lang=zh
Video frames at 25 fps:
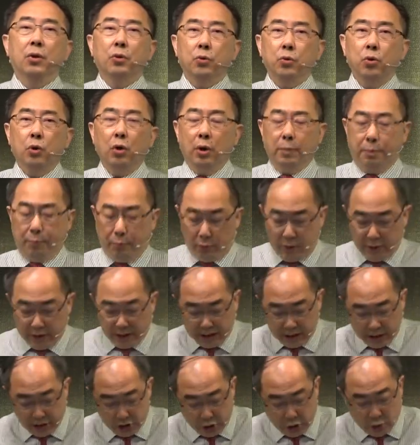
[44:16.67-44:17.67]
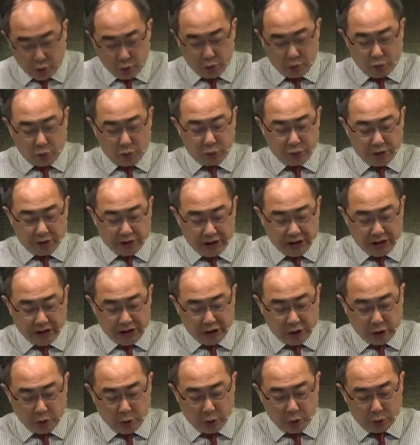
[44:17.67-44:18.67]
约伯的受苦是
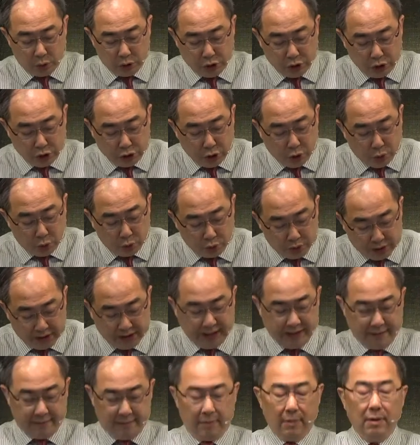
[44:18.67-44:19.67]
一种修剪，